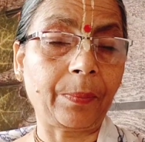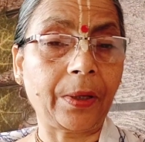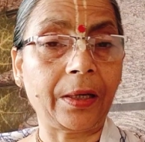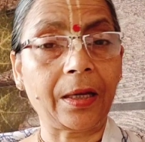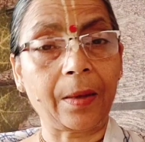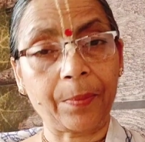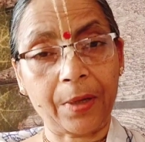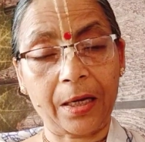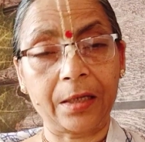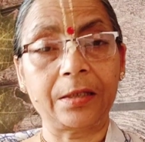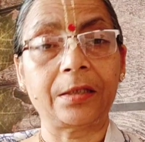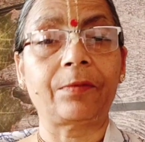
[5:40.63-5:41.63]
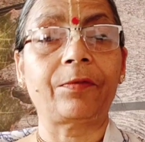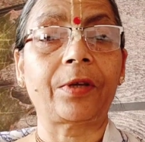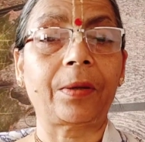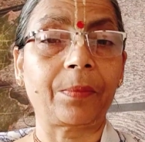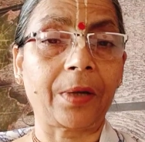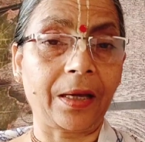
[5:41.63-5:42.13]
पहले आप खा लीजिए फिर
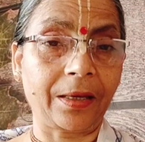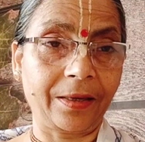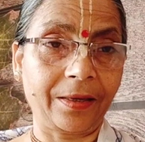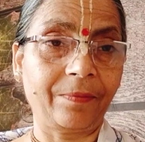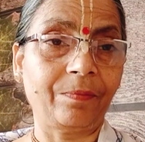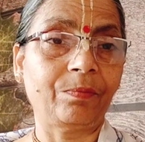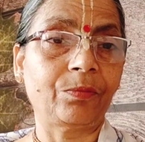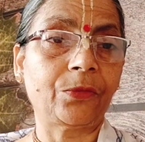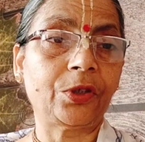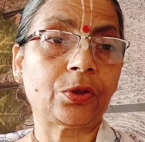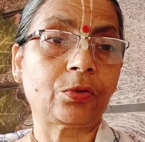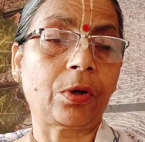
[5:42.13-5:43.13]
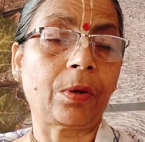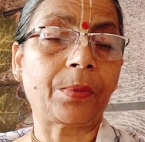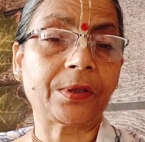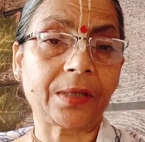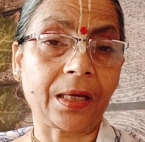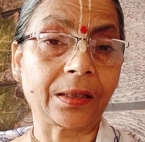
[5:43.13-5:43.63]
हम खाएंगे जिसको हम
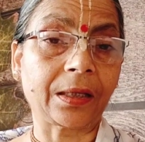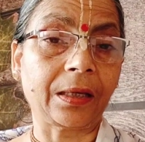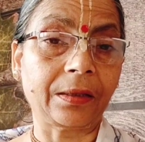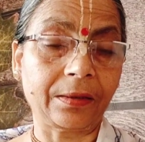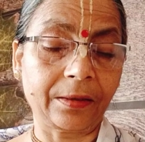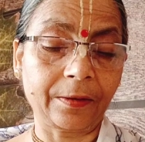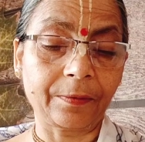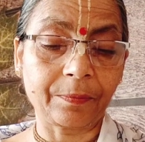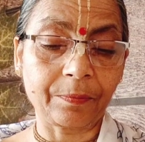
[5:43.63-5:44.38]
प्रसाद कहते हैं